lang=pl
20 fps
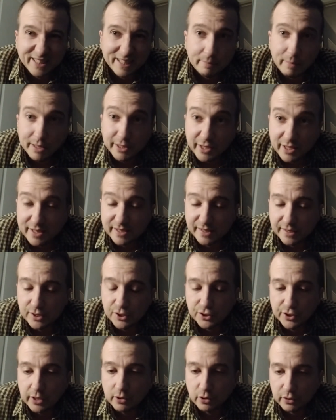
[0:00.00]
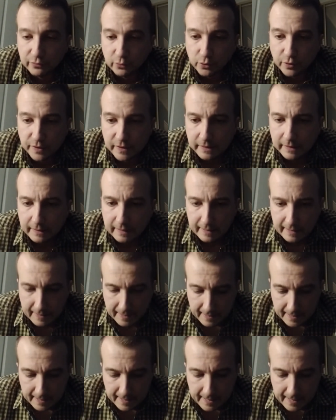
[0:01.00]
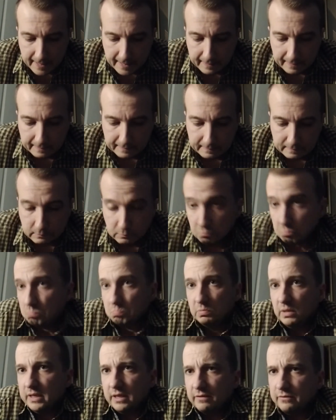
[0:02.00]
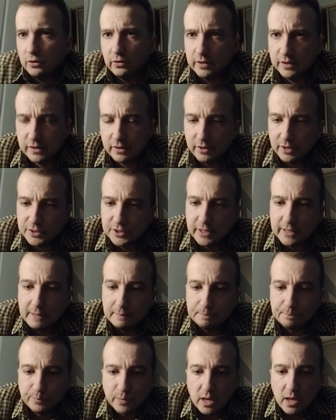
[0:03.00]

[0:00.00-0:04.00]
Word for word: manierystycznego twórcy. Takie wolne skojarzenia.